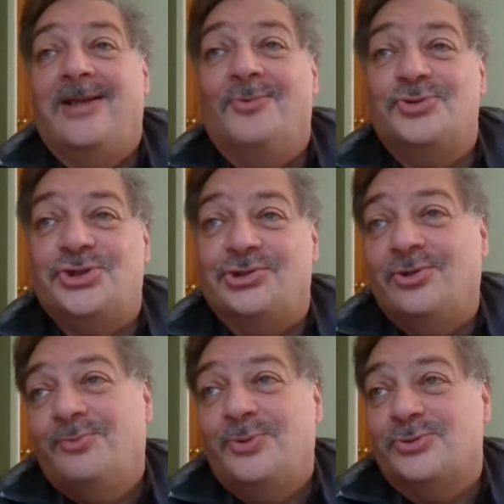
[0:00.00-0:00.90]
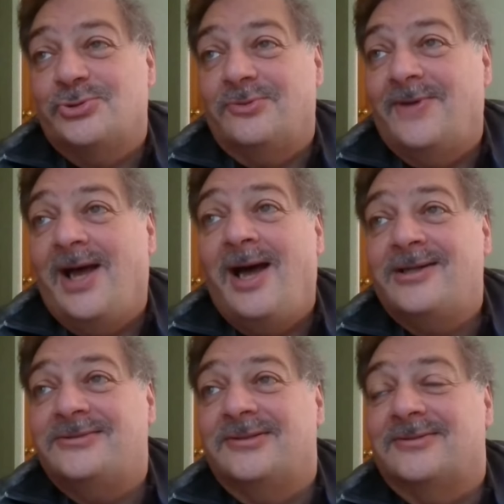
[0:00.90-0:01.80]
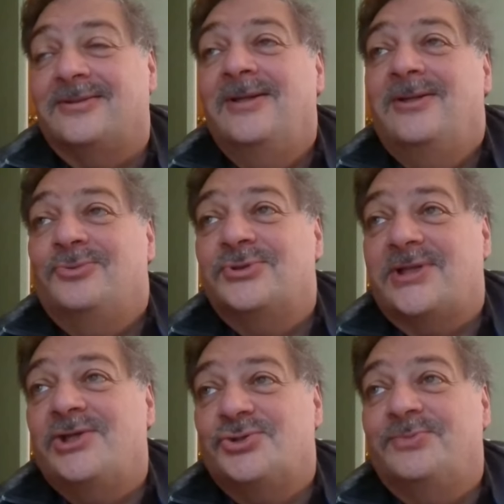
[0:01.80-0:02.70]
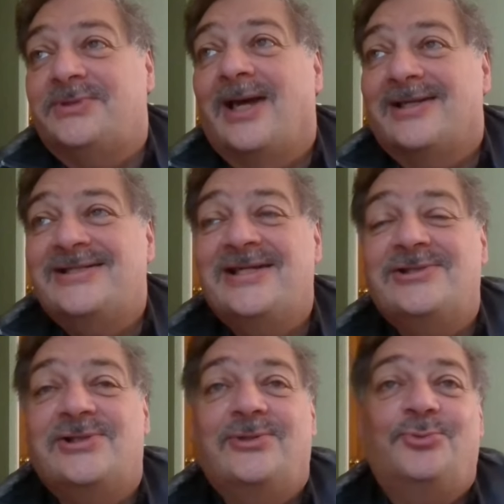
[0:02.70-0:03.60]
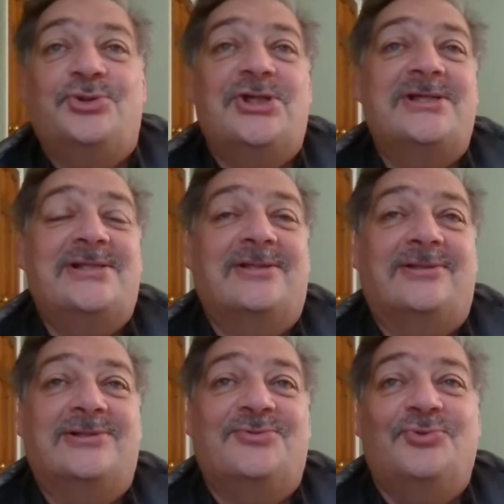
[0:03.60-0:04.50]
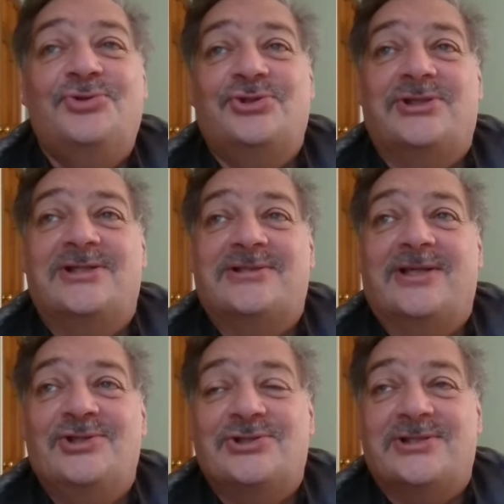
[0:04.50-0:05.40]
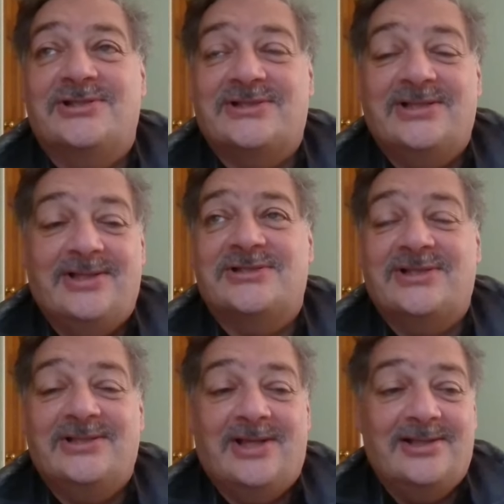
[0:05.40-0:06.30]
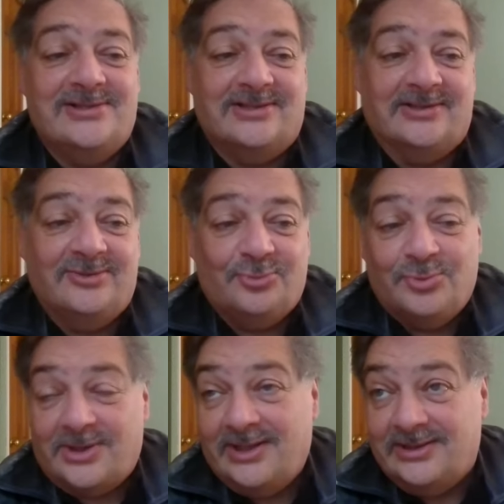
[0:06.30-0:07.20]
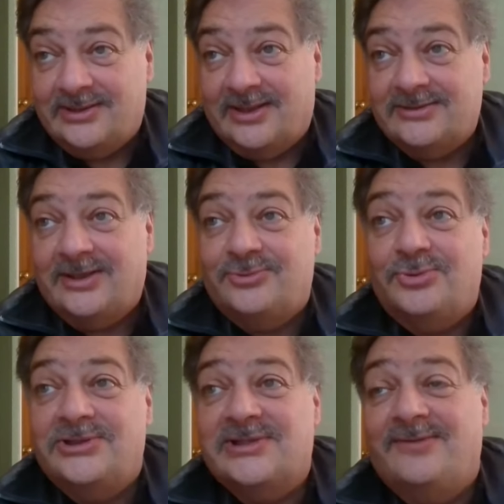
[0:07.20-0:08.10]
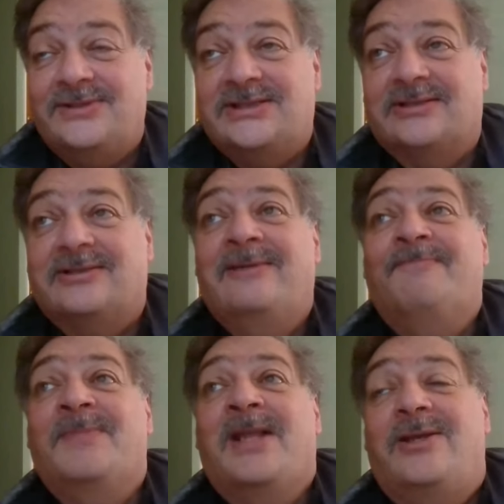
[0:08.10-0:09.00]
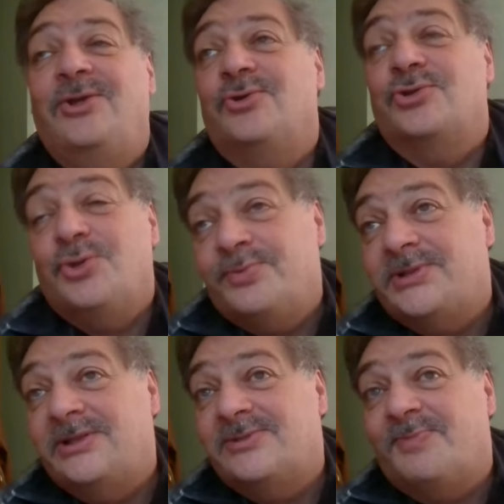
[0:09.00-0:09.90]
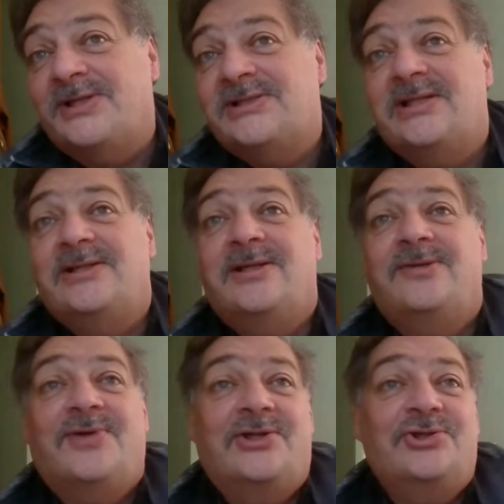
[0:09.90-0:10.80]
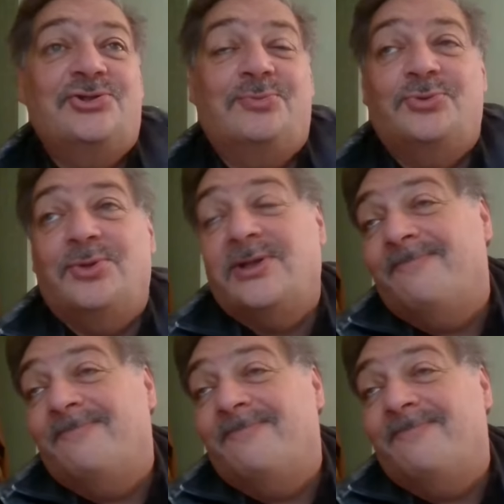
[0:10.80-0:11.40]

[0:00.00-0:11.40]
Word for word: я очень не люблю слово «актор», но, скажем так, деятельный участник на сегодняшней исторической сцене один – это Украина, от которой зависит ее собственное спасение и в конечном итоге